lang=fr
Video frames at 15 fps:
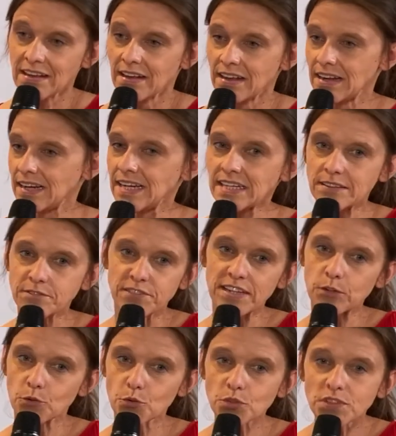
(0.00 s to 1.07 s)
Les
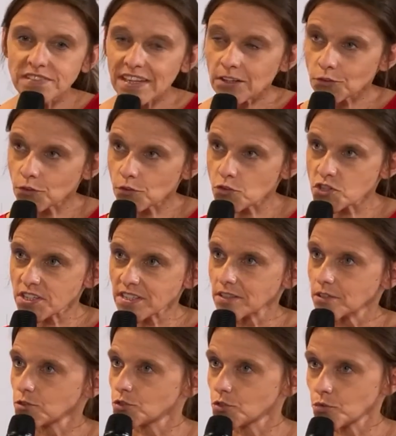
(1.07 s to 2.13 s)
verrous
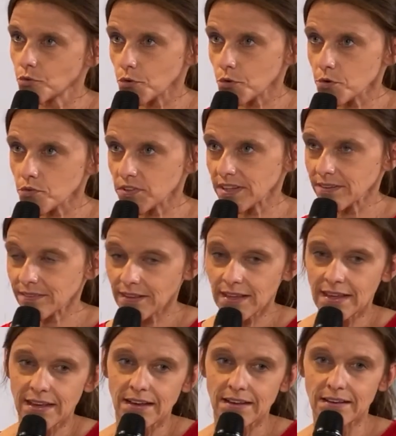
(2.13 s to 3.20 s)
technologiques sont levés.
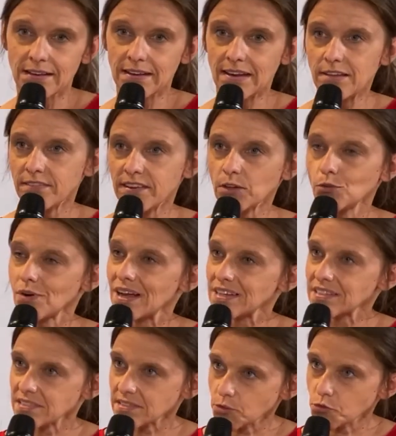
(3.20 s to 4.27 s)
Euh, les verrous
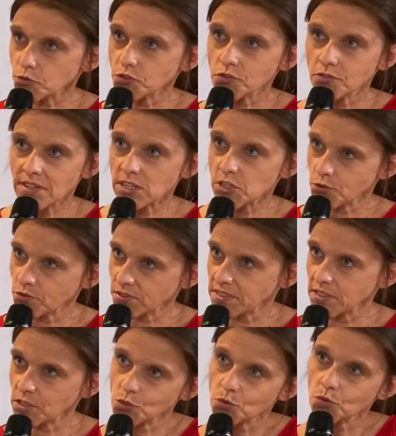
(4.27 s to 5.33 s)
institutionnels et
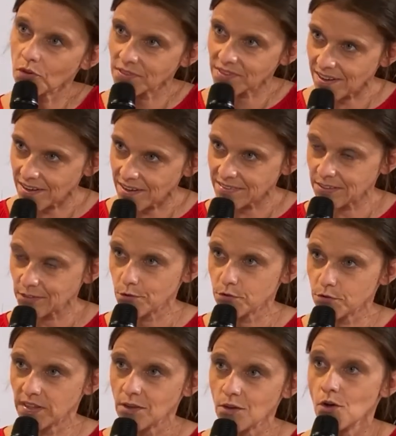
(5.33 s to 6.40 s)
juridiques sont en train d'être
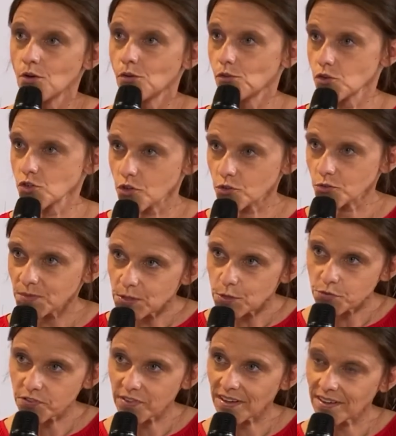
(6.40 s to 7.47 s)
levés. Aujourd'hui, le
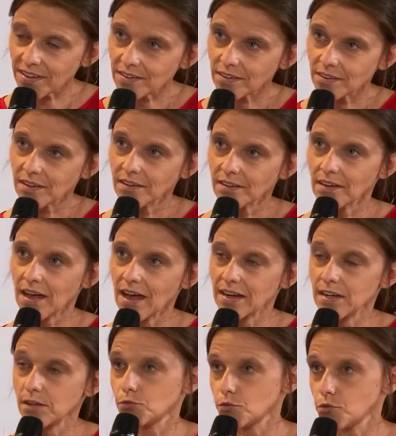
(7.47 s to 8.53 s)
frein à
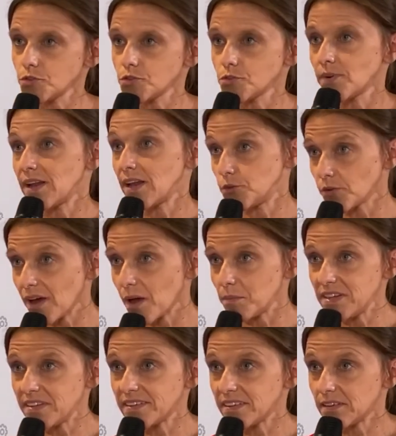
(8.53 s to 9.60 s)
l'évolution et à la
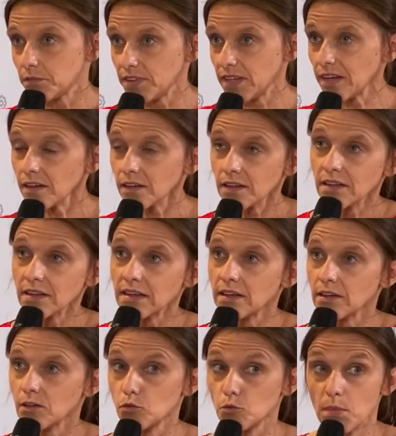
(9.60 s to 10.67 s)
durabilité des villes,
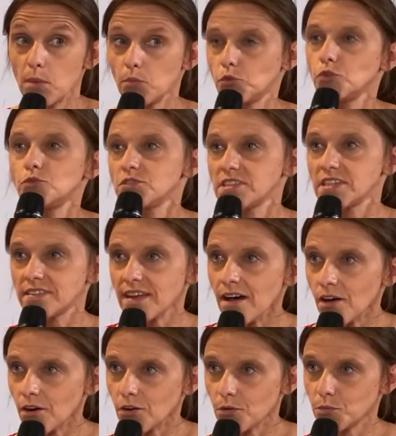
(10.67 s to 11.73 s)
ou même de nos États
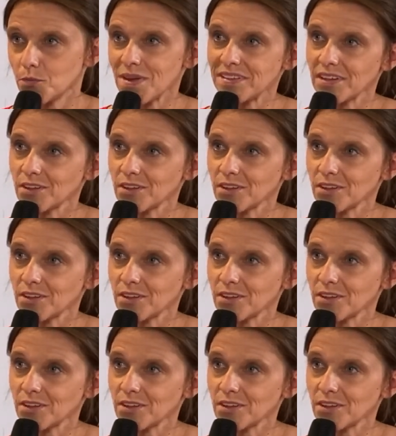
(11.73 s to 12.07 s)
hein, en manière